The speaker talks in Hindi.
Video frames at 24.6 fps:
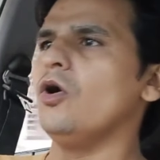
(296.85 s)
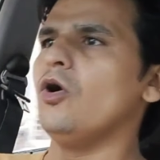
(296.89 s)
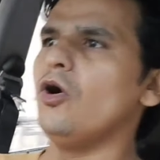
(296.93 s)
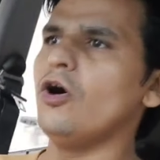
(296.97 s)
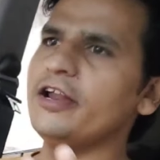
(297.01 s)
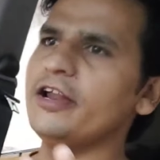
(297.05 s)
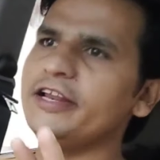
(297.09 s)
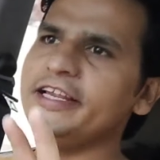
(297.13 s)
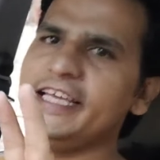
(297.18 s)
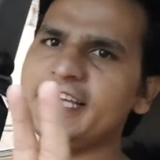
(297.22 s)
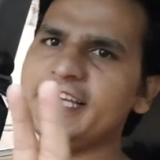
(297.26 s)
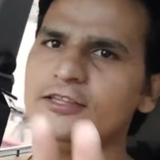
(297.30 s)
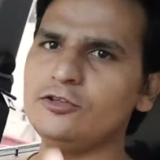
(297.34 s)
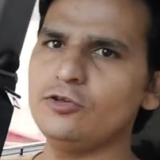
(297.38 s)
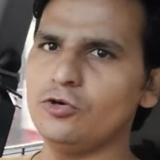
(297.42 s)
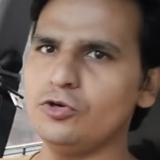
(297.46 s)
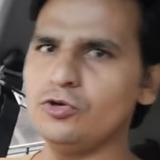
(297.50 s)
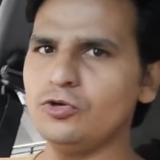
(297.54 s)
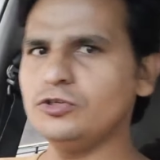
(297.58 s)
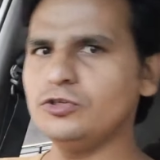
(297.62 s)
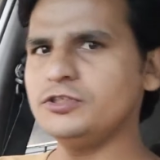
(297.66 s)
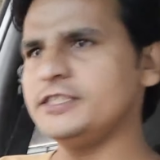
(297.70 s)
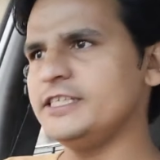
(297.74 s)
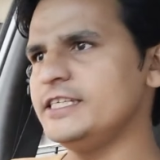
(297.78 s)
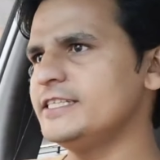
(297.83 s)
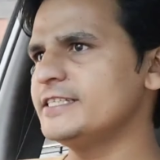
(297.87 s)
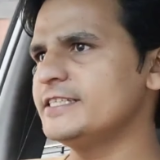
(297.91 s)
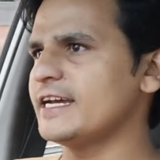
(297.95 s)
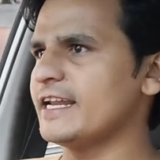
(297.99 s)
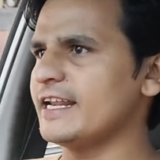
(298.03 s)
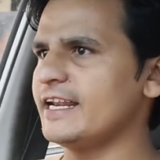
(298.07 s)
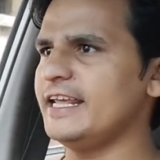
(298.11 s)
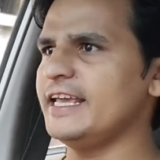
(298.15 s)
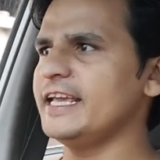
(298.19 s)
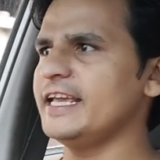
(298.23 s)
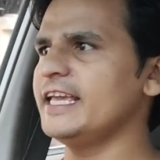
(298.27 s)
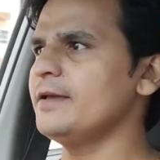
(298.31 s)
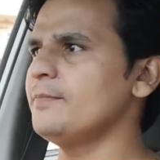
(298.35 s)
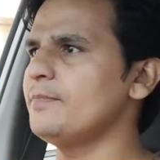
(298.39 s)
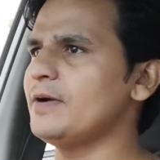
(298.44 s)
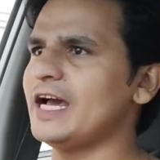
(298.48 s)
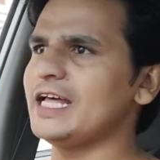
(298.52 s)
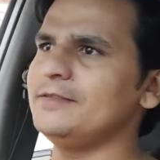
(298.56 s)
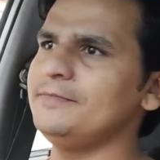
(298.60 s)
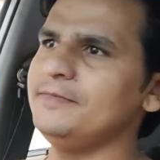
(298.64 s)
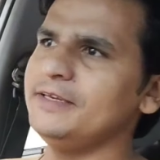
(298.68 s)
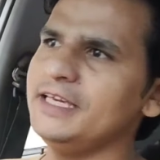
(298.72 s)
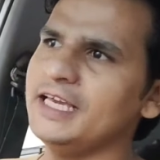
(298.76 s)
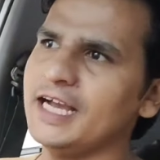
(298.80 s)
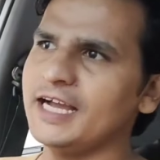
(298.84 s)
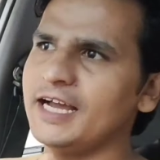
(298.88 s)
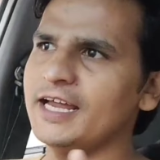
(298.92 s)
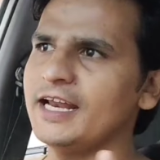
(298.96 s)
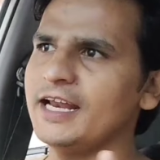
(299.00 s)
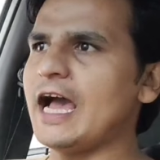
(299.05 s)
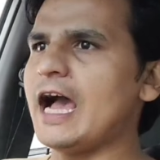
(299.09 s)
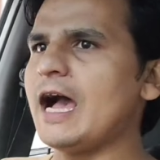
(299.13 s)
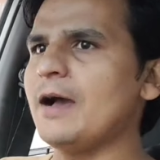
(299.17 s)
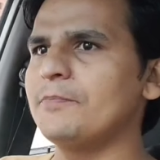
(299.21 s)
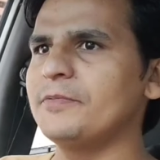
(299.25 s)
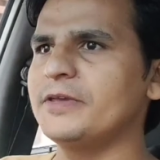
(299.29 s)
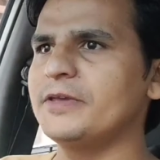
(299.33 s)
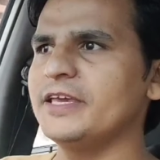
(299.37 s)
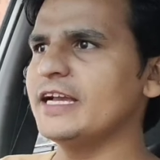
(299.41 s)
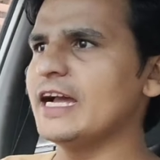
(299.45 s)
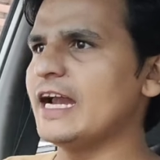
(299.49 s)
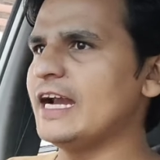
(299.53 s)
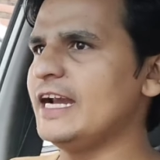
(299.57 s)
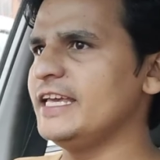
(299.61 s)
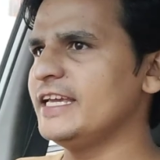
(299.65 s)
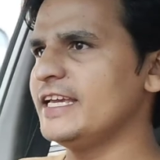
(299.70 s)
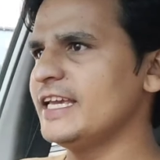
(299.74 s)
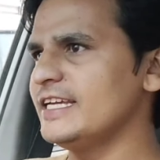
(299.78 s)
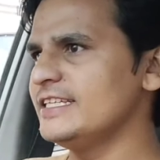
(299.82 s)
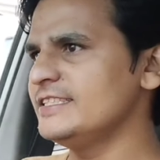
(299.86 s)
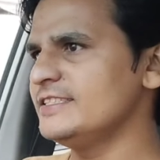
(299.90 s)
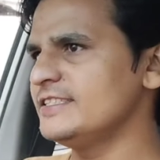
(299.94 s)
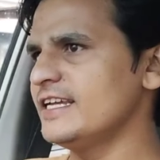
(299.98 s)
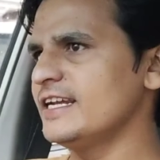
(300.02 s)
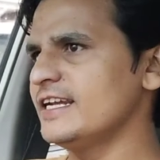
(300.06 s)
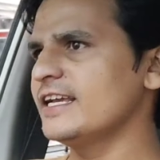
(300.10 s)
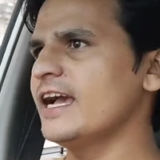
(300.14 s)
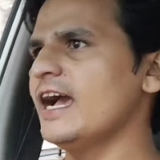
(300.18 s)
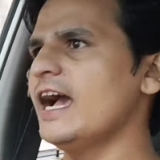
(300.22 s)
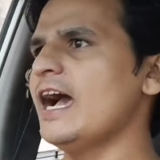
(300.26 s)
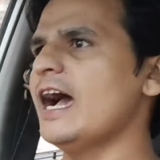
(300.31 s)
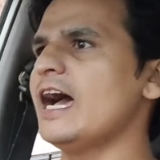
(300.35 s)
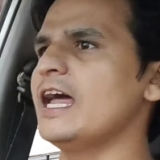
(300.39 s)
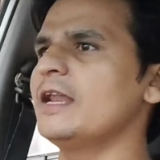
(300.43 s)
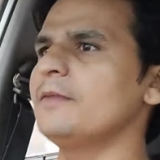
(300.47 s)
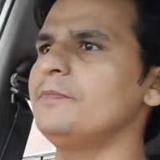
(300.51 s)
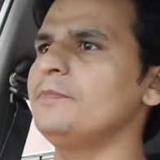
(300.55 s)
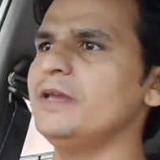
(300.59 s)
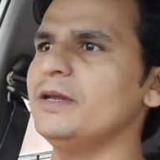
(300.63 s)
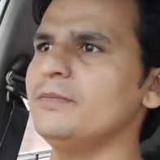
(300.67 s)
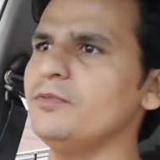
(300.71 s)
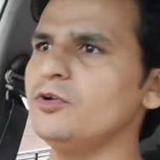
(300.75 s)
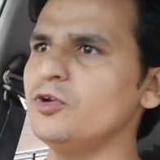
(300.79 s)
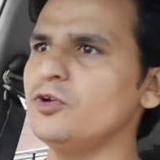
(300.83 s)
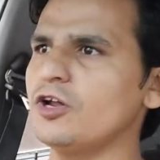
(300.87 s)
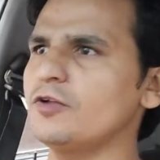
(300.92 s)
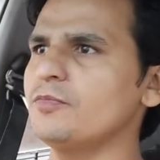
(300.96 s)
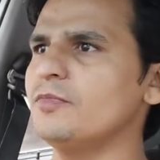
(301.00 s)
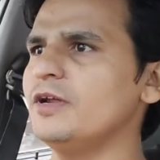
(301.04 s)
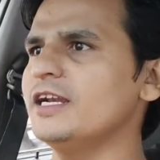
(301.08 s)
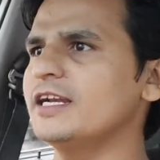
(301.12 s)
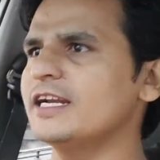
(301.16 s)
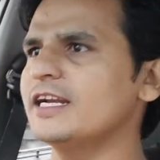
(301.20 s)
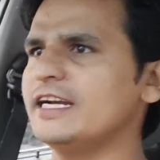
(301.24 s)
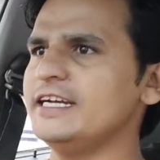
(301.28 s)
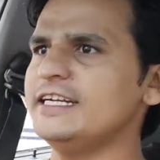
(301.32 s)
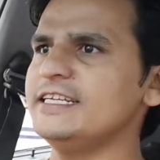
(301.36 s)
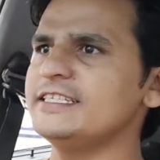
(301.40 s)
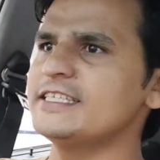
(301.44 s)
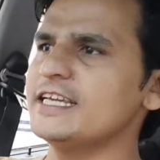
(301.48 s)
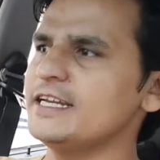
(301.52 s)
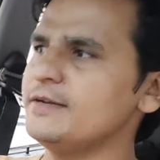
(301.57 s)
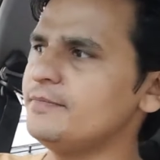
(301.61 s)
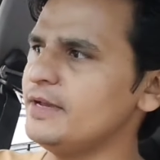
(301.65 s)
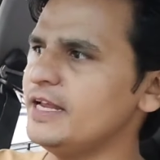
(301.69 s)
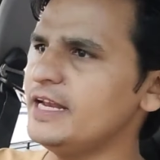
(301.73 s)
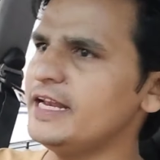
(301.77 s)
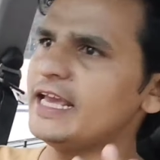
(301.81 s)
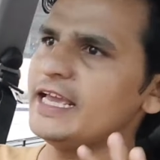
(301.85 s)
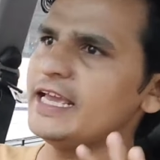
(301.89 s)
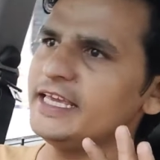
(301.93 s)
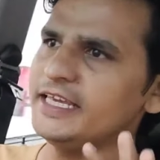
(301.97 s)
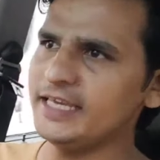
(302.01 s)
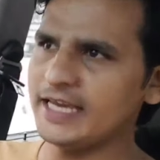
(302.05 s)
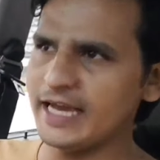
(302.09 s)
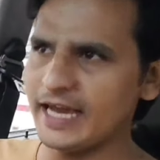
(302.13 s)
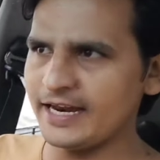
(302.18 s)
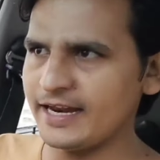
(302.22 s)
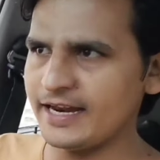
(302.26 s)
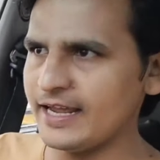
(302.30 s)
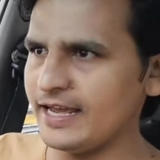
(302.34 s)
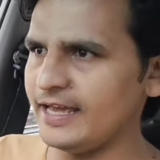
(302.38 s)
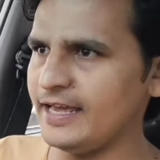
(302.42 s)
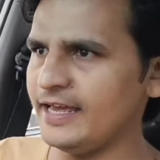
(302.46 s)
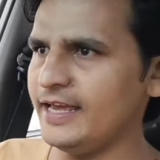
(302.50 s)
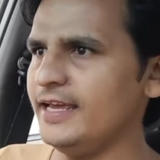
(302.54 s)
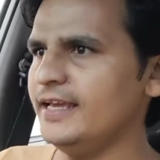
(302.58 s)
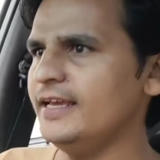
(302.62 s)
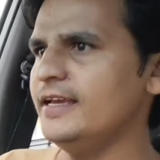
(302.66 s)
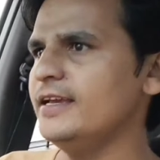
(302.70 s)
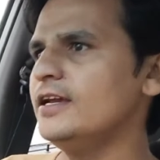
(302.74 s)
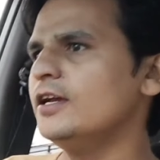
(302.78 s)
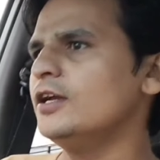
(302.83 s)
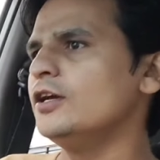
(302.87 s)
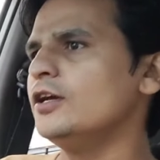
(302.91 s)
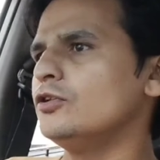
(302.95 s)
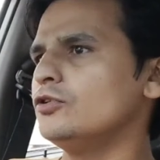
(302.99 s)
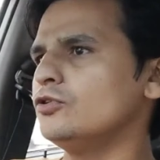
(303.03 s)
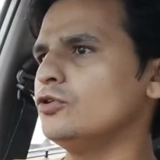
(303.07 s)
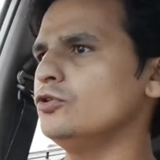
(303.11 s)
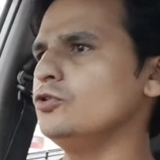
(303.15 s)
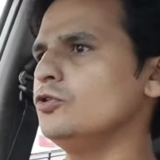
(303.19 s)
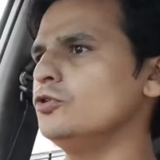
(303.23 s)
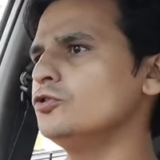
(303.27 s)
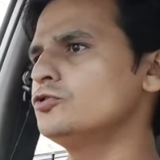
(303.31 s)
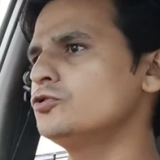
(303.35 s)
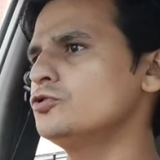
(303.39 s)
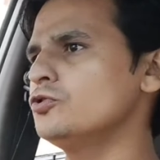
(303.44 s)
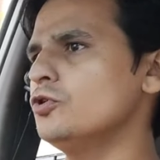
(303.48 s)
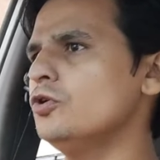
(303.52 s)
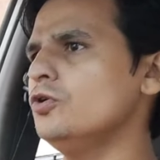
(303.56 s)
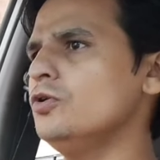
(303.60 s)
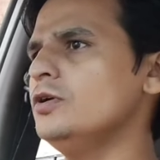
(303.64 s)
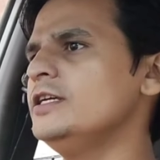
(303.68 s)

और ये दोनों चीज़ करने के बाद भी अगर आपकी गाड़ी के इंजन का आरपीएम नॉर्मल कंडीशन में नहीं आ रहा है तो दोस्तों